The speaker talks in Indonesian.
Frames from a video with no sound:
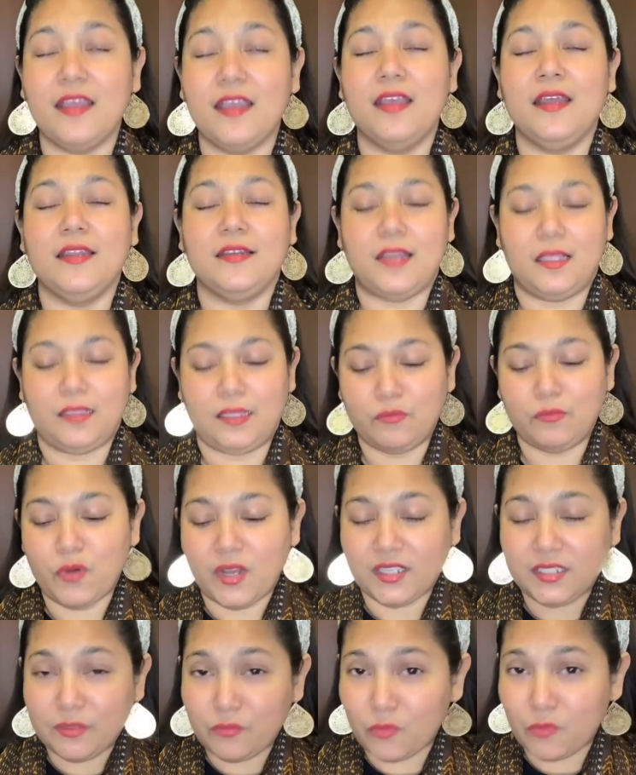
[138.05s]
Nanti Bu Haji
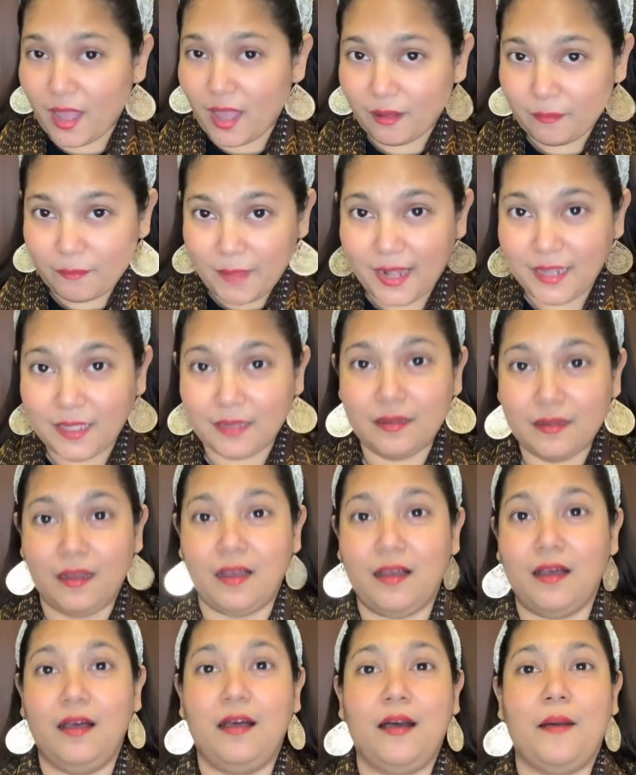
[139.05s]
mulak balik uh, eh,
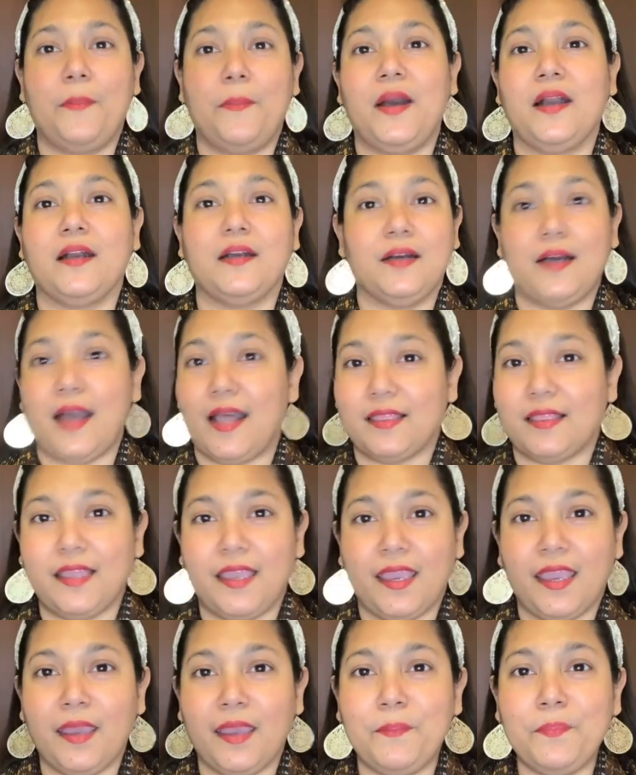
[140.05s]
apa ke
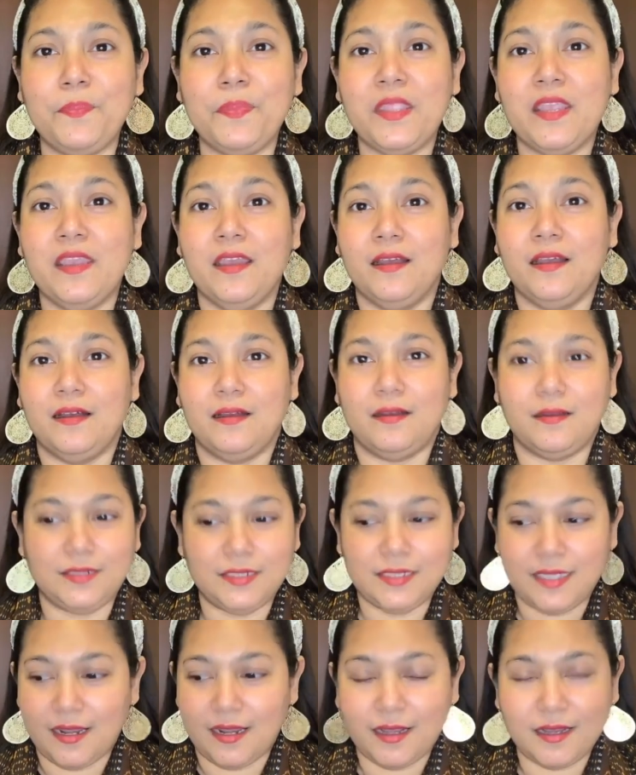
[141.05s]
ATM, uh, eh, di
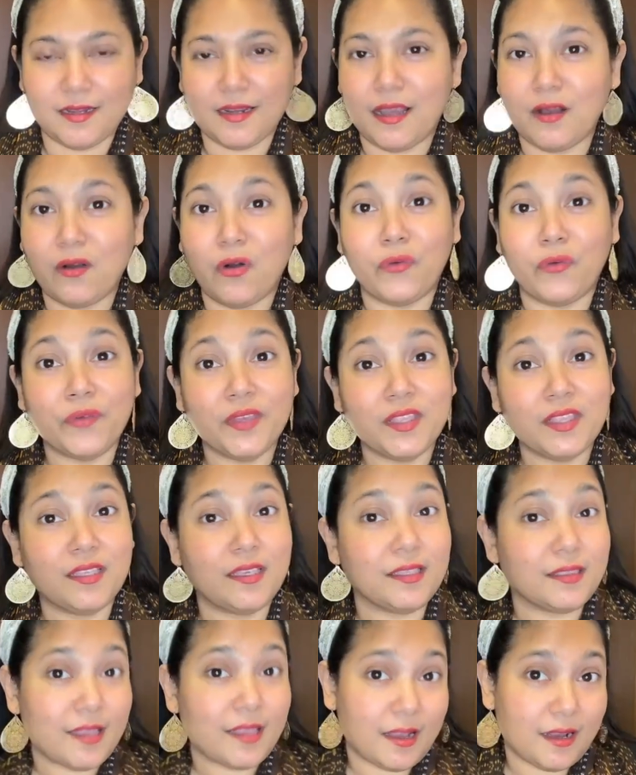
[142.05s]
sana kena COVID,
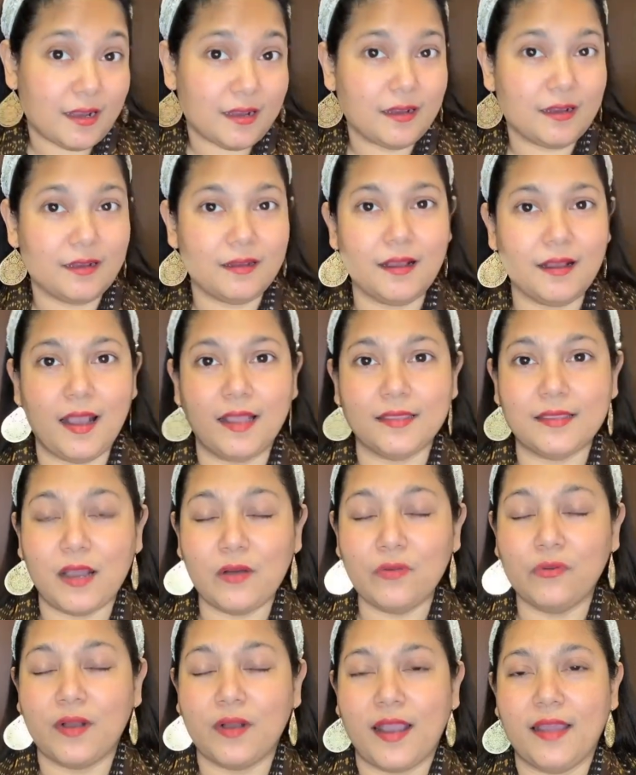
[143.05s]
kita nggak tahu
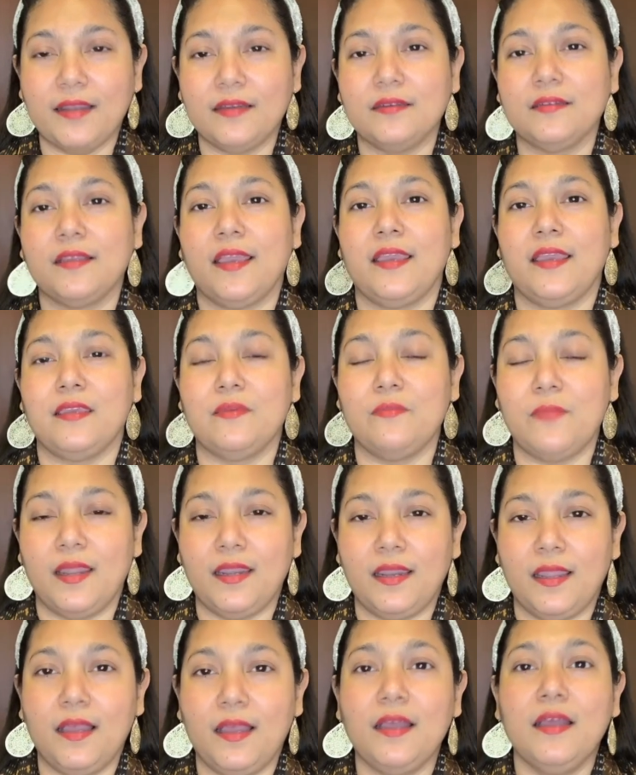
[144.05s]
kan kayak gimana
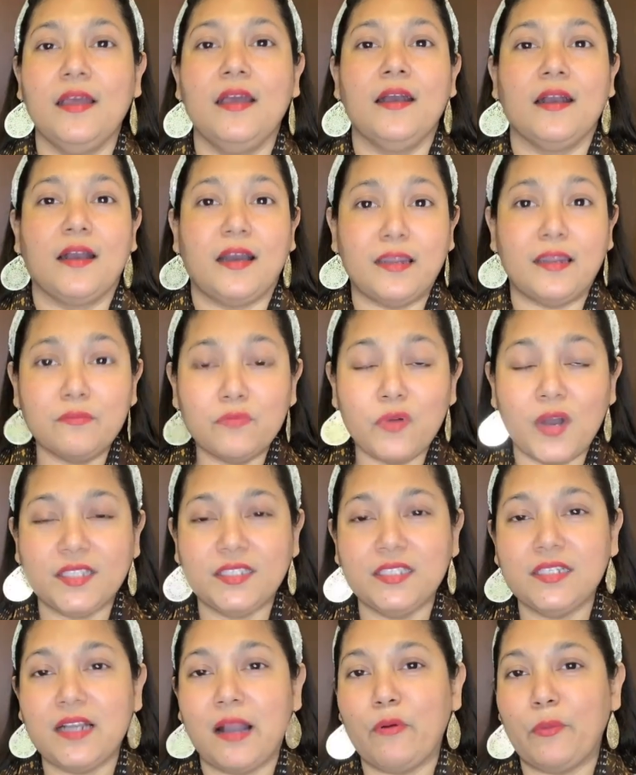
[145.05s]
karena Bu Haji
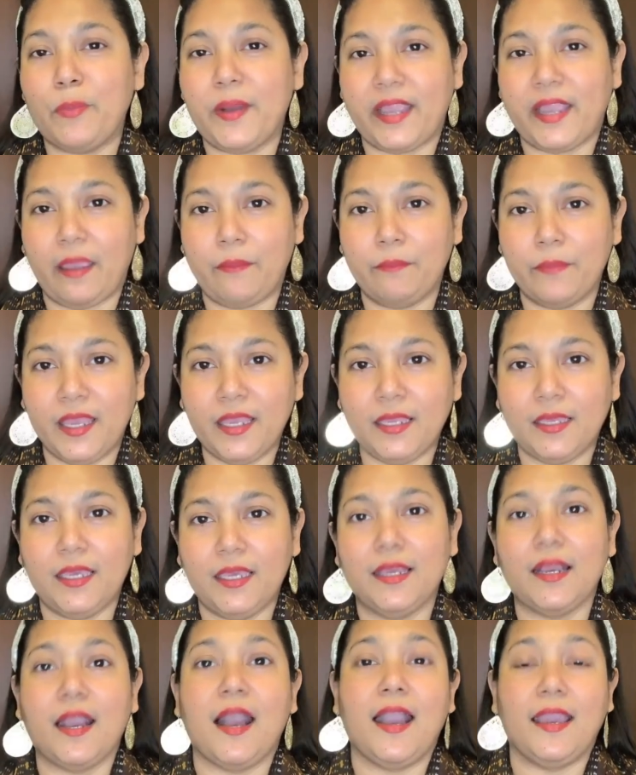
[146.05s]
nggak mau pakai m banking
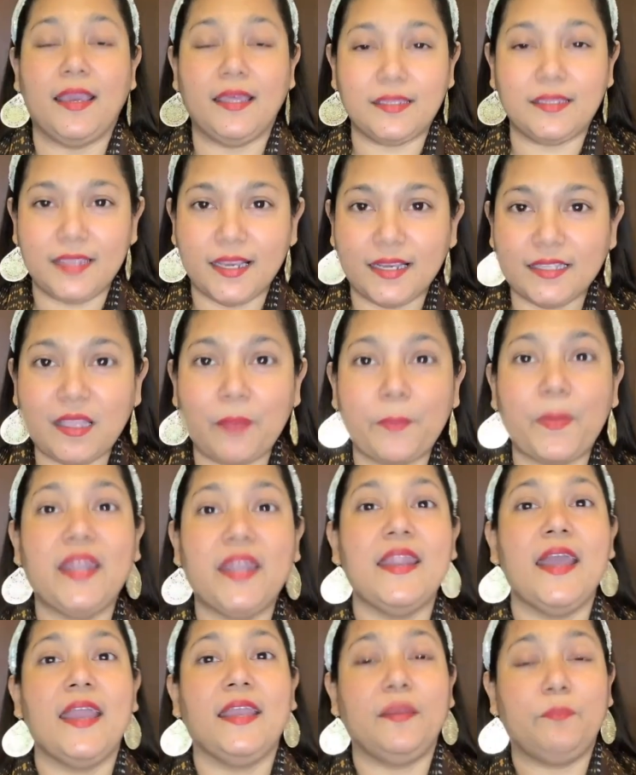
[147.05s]
akhirnya kita
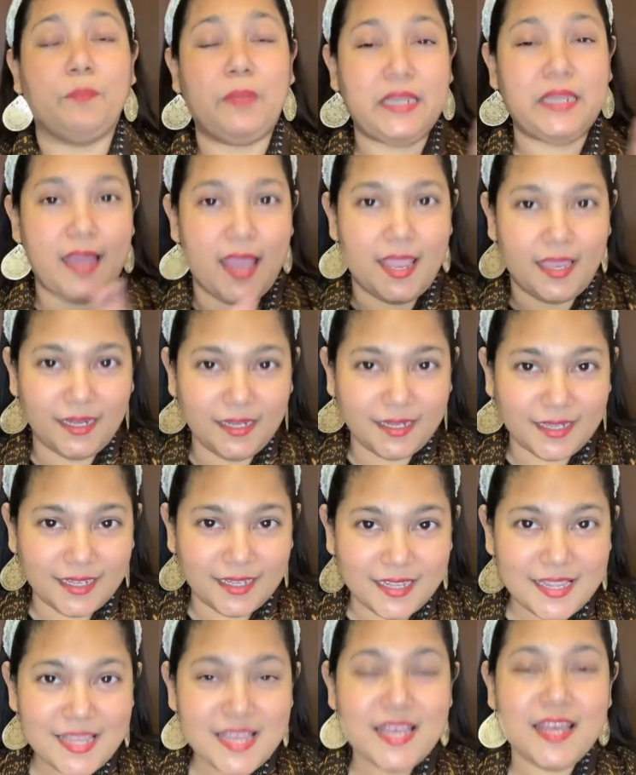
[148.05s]
pindahin, pindahin ke
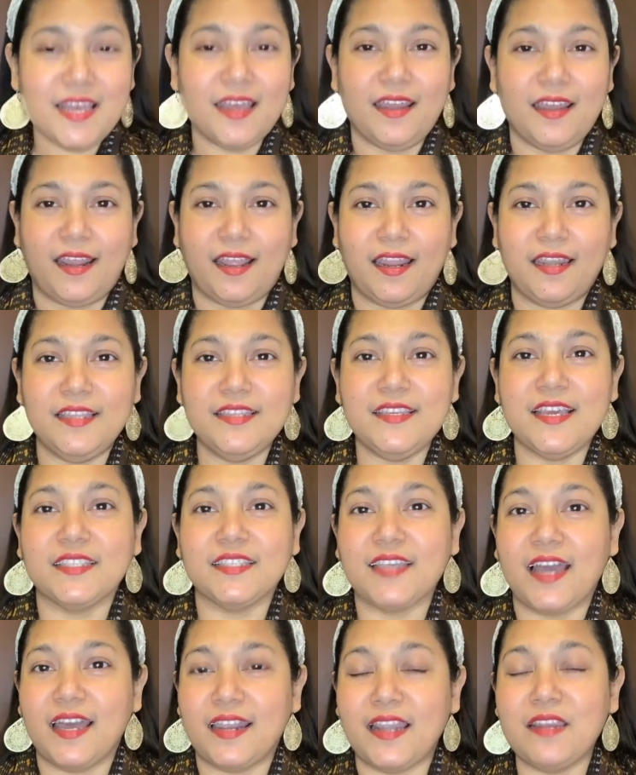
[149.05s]
rekening yang
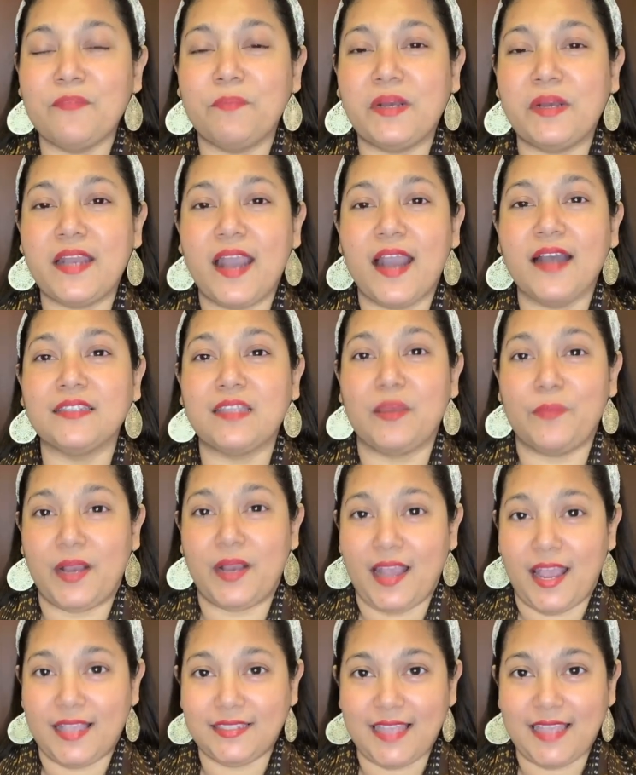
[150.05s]
sekarang dipegang sama
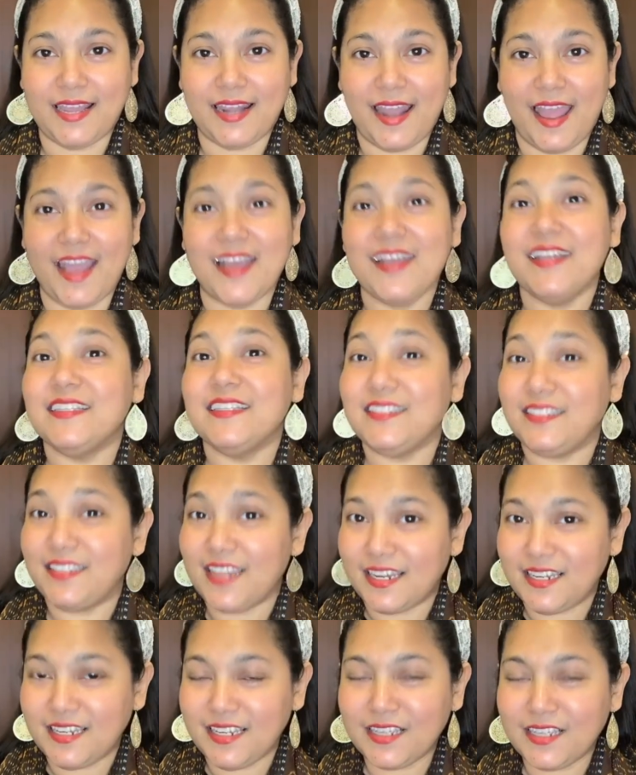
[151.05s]
Kasarah
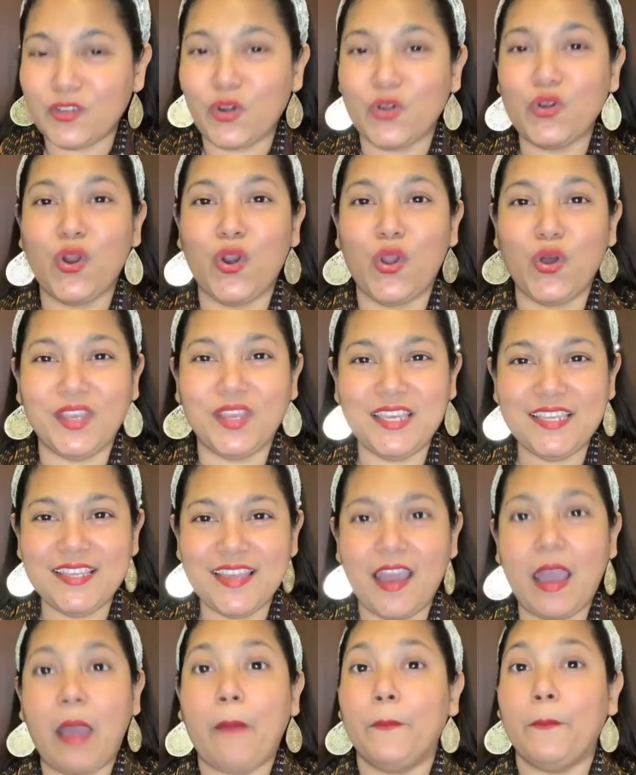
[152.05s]
jadi kronologinya
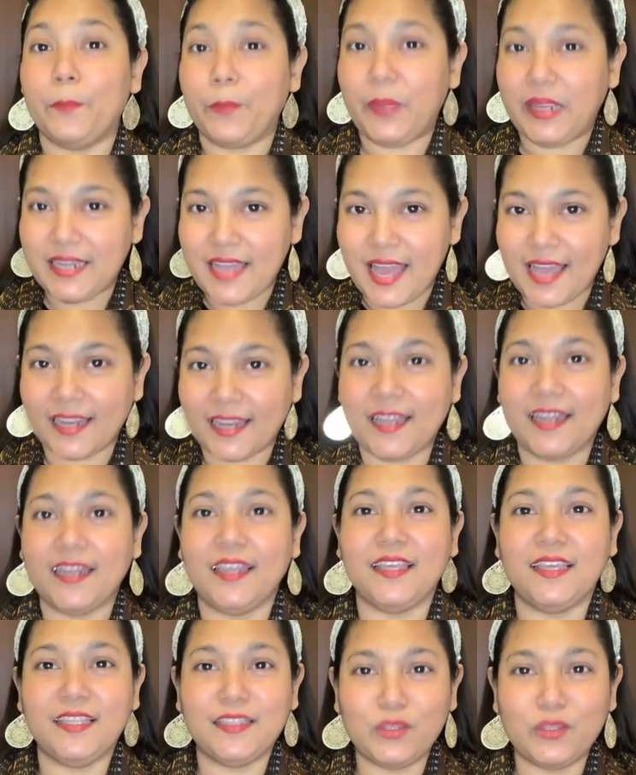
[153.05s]
pindah rekening
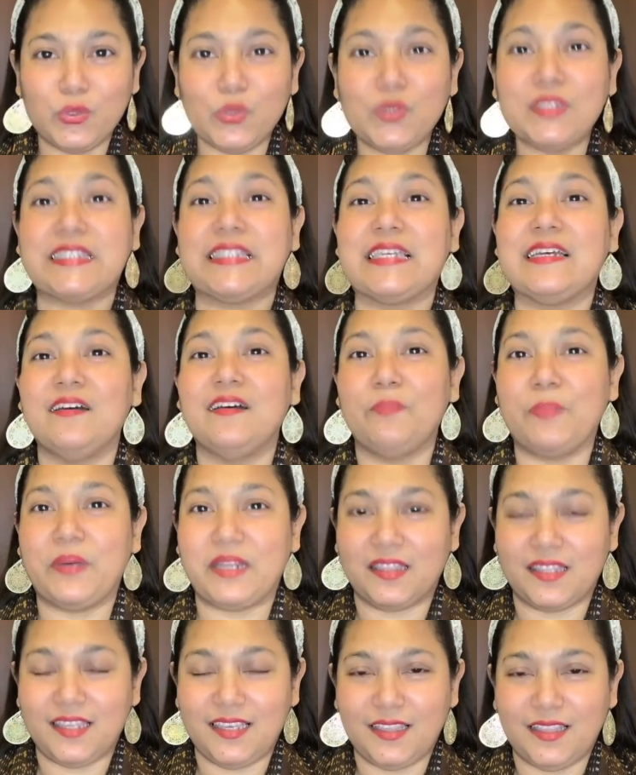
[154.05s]
itu
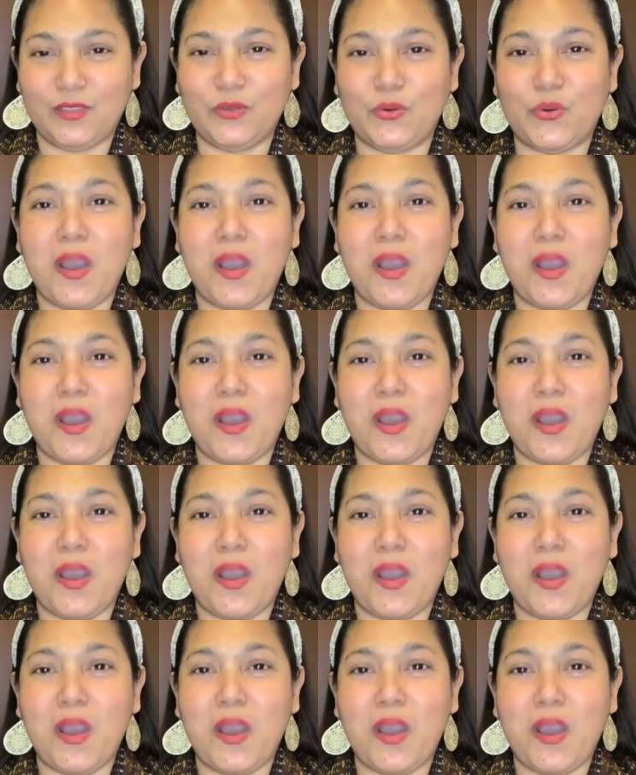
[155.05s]
seperti itu.